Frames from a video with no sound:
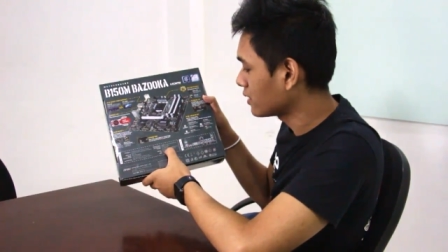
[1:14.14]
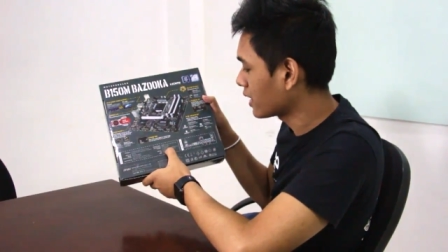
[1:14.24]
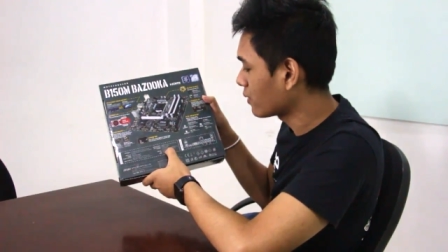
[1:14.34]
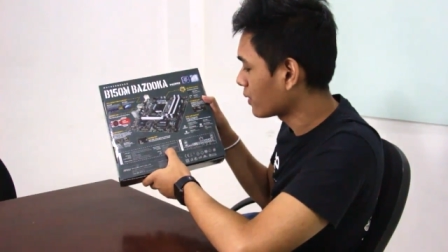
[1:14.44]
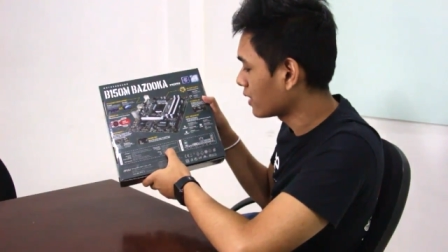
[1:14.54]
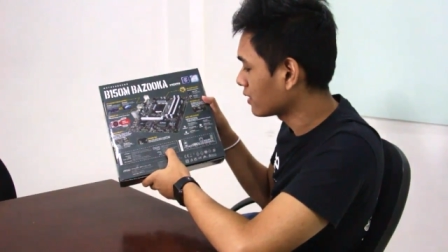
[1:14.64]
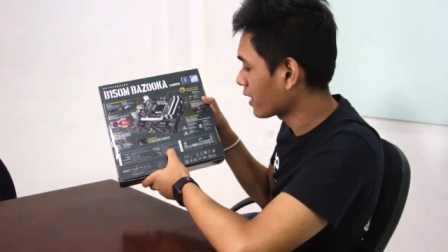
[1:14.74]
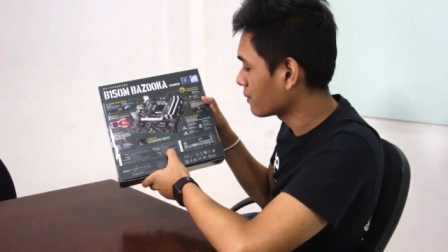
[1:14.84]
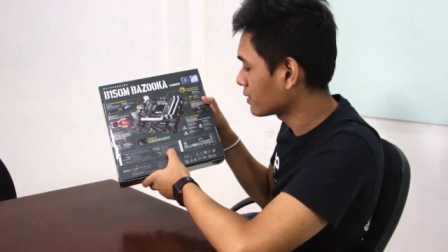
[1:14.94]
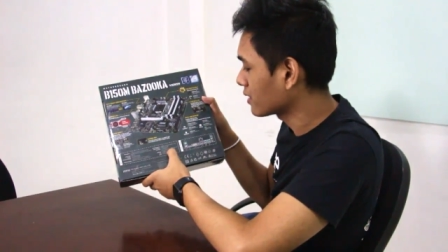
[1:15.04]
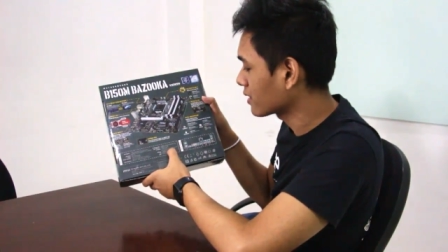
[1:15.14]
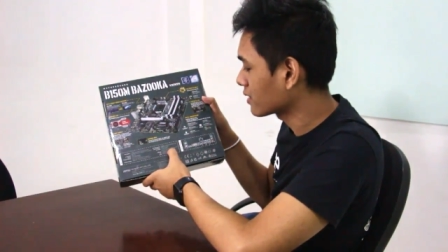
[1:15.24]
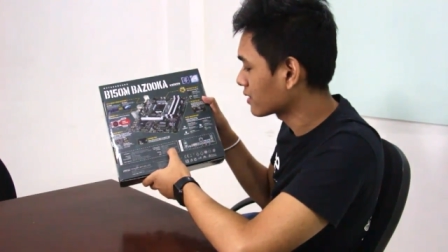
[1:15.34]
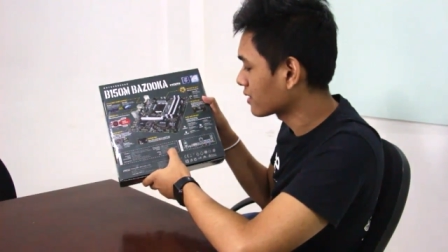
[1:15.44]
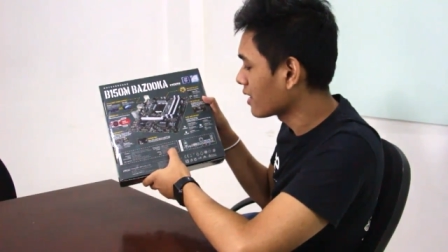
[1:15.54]
Gen 1 times
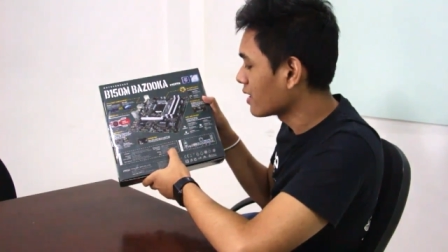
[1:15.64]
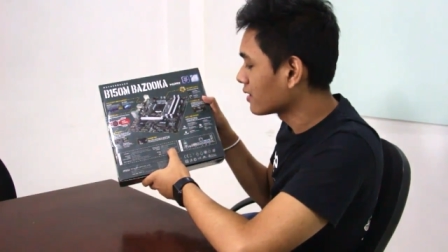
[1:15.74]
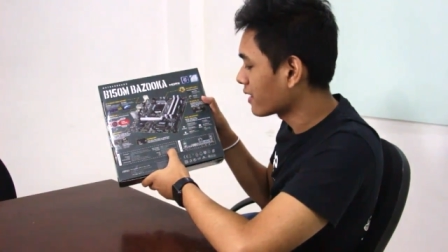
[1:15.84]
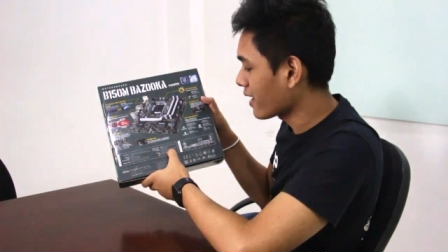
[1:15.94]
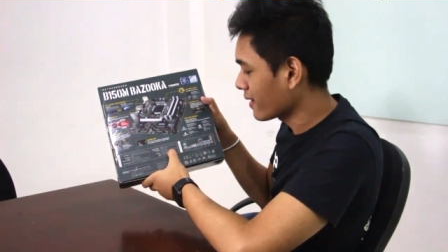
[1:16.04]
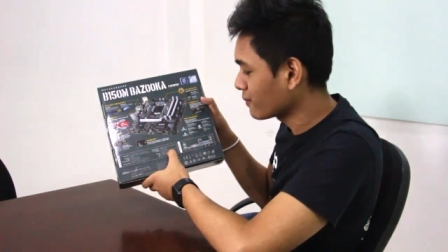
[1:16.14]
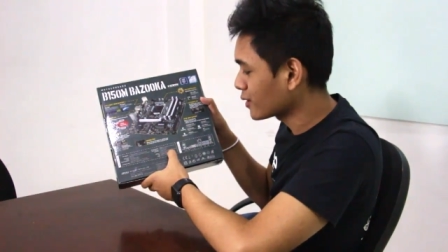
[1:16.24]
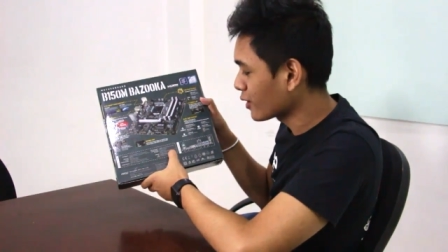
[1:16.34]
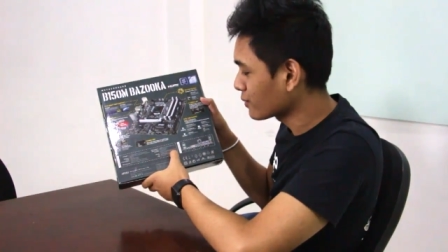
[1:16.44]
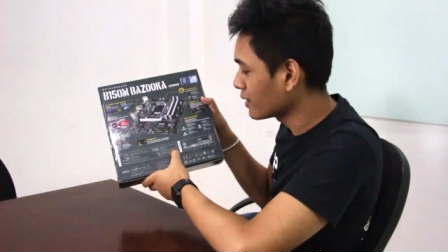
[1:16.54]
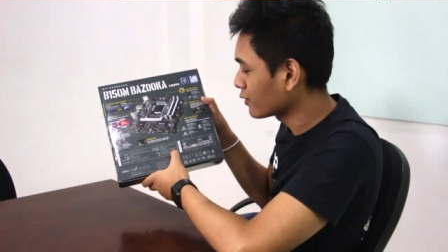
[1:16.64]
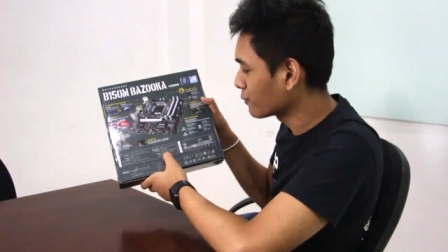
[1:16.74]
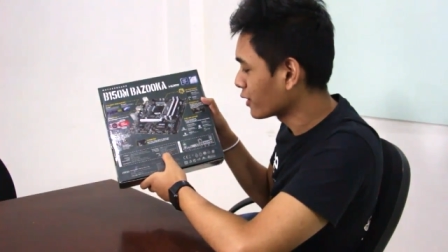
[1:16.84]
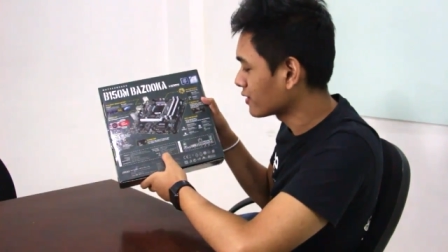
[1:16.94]
6 times USB 2.0,